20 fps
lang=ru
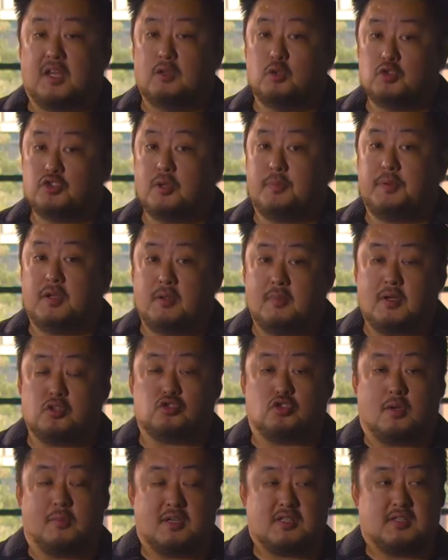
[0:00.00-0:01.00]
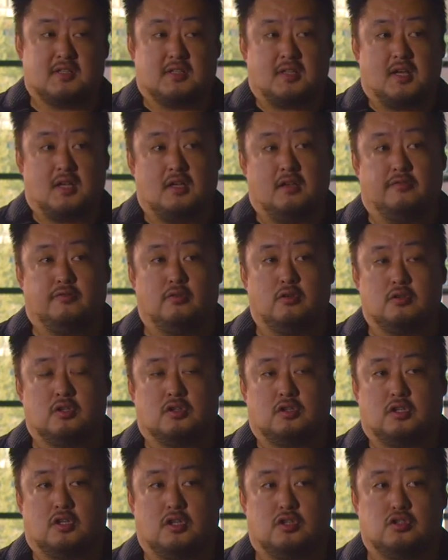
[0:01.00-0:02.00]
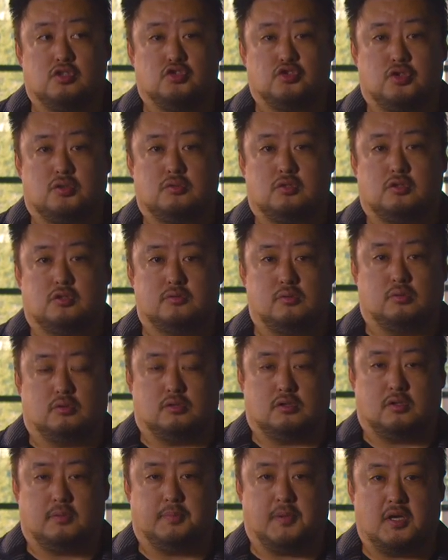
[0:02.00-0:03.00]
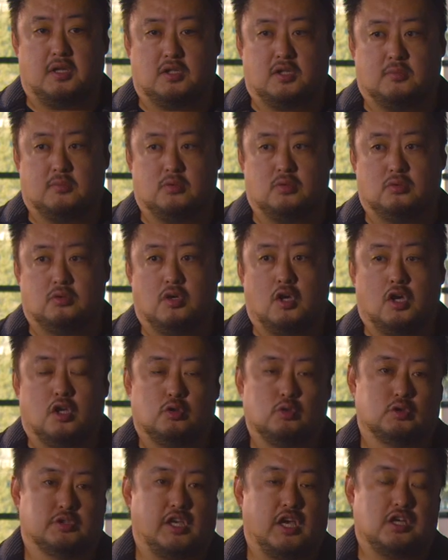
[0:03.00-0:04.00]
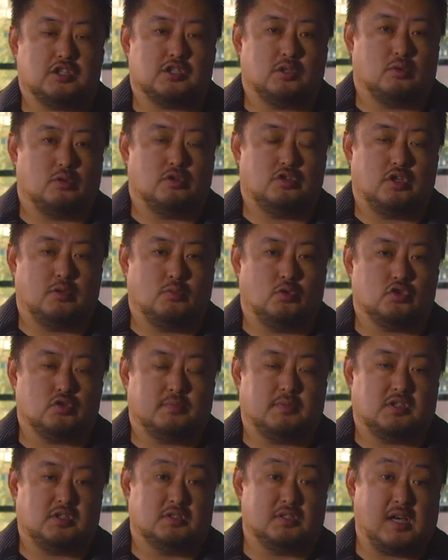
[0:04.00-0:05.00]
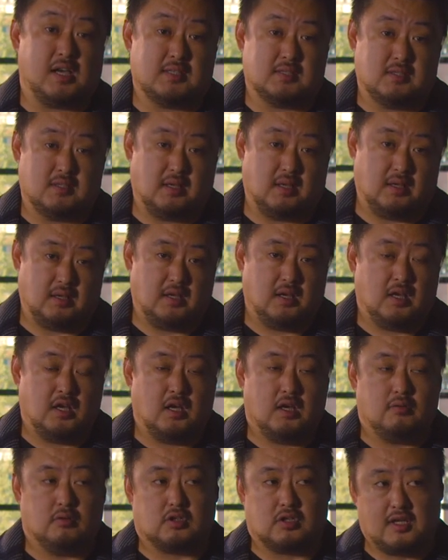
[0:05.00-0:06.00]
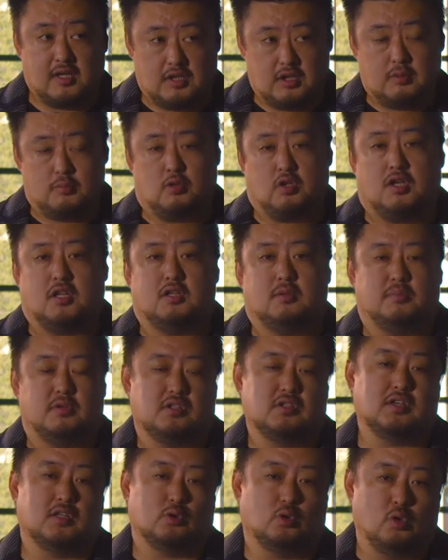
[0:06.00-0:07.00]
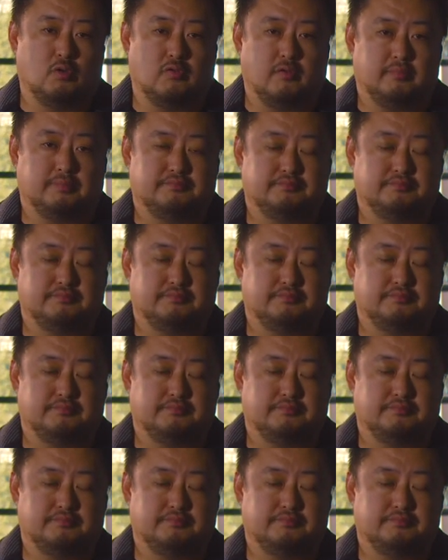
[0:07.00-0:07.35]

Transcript: Нужно понимать, что эмоциональный фон – это тяжелый труд, и поэтому ну, реакция у людей может быть разная. Вот к этому надо быть готовым.